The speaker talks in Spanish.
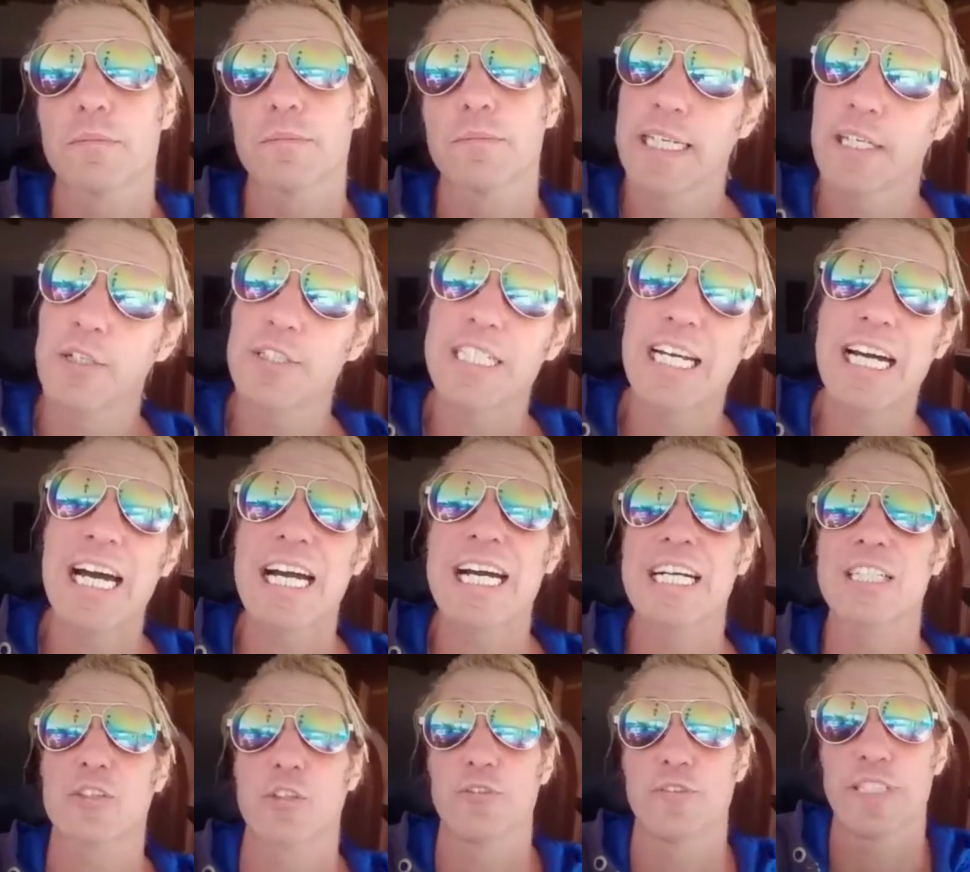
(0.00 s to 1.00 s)
que nos haga
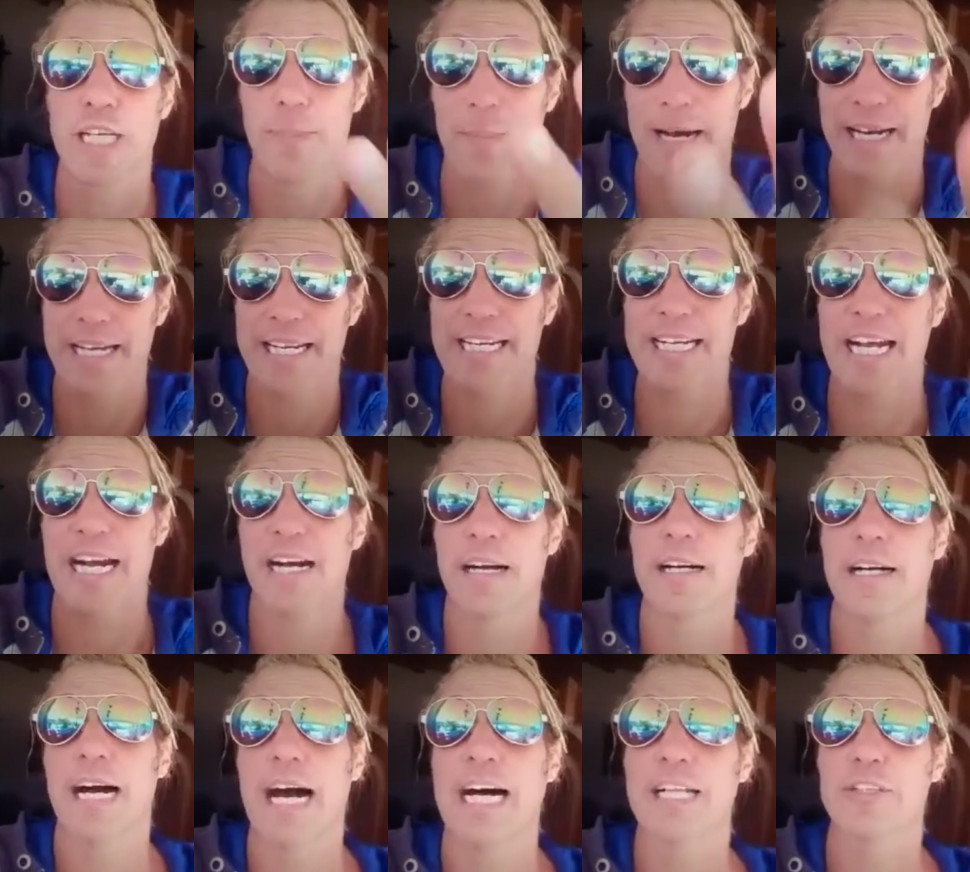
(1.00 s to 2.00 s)
caso de manera
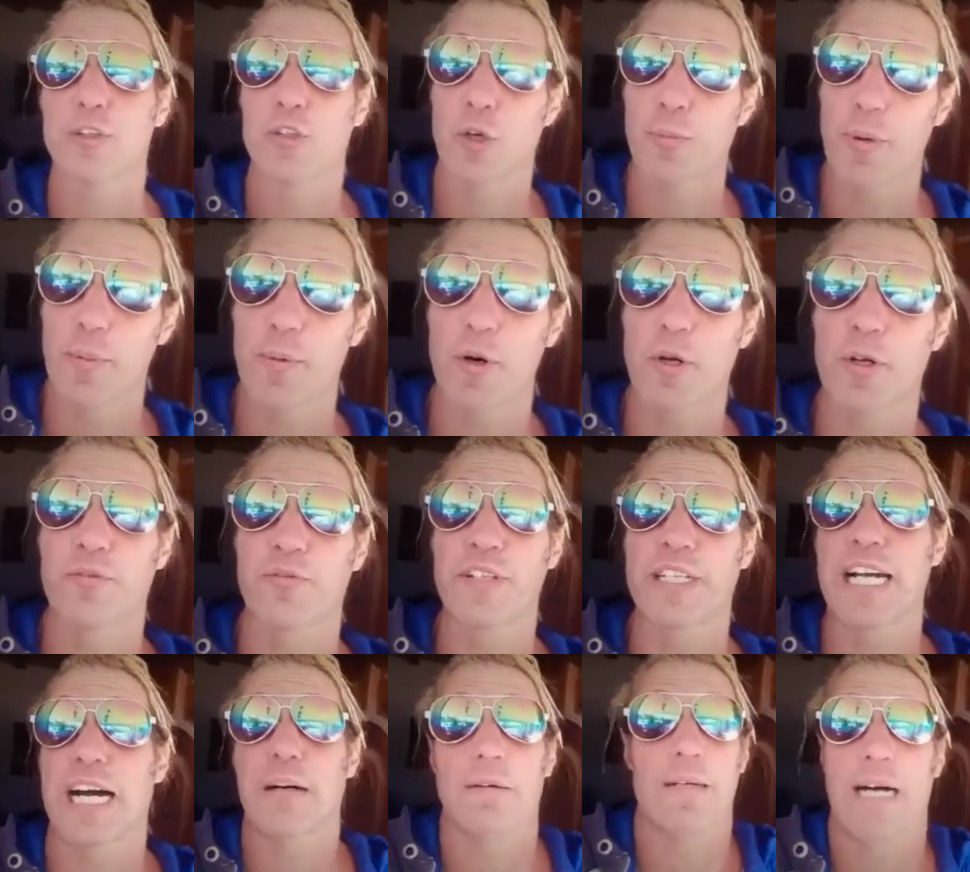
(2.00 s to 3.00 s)

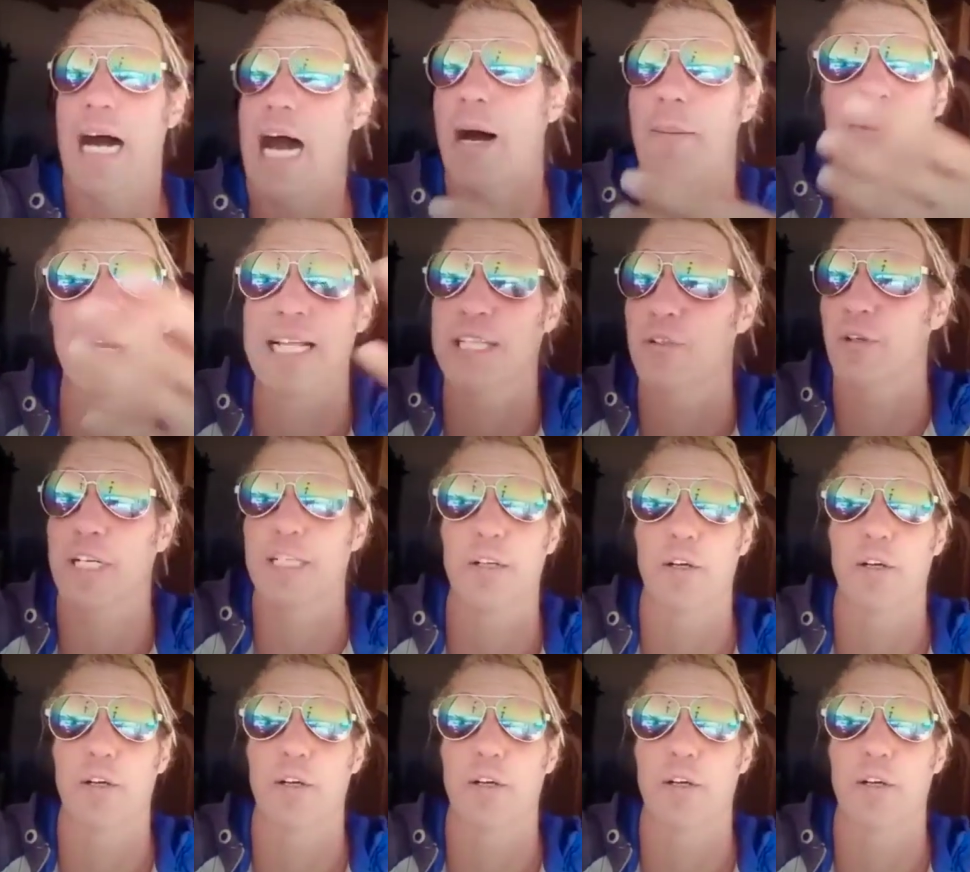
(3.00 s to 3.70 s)
antropomórfica, hablándole